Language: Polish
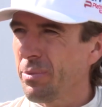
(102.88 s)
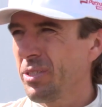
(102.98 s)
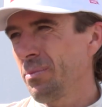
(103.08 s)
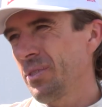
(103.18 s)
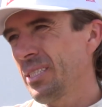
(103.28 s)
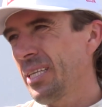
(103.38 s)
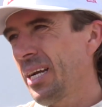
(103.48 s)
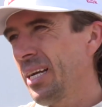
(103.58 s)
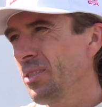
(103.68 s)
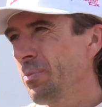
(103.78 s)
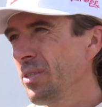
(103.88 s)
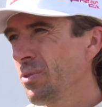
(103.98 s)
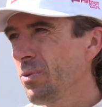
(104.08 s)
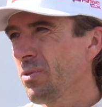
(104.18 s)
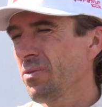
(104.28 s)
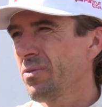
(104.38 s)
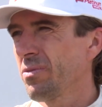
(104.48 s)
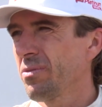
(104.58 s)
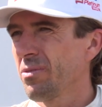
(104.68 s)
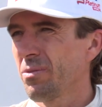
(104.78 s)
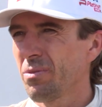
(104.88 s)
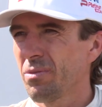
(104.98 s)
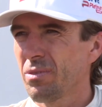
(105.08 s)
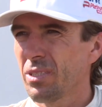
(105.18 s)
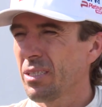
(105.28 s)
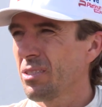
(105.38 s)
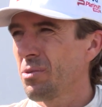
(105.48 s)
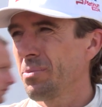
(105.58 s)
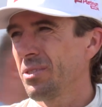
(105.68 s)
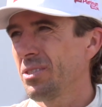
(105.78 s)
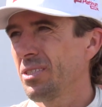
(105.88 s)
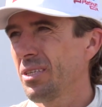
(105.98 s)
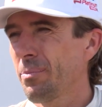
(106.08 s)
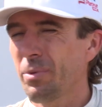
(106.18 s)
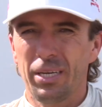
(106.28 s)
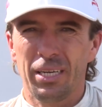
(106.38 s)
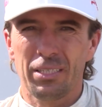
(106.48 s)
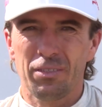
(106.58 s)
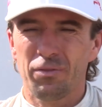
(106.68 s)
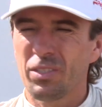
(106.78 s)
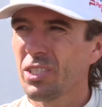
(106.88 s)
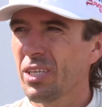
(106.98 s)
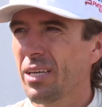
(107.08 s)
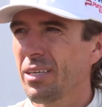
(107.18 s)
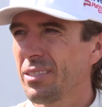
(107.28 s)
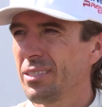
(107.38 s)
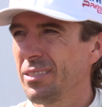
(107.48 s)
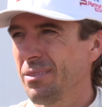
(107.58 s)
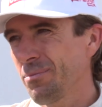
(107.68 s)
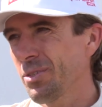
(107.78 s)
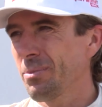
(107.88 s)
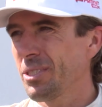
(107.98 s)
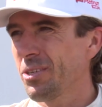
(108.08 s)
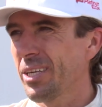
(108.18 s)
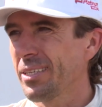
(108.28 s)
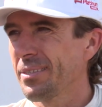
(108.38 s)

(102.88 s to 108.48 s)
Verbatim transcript: będziemy się starali. No, pięć punktów trzeba zdobyć, trzeba pojechać w dyszkę i może będzie ok.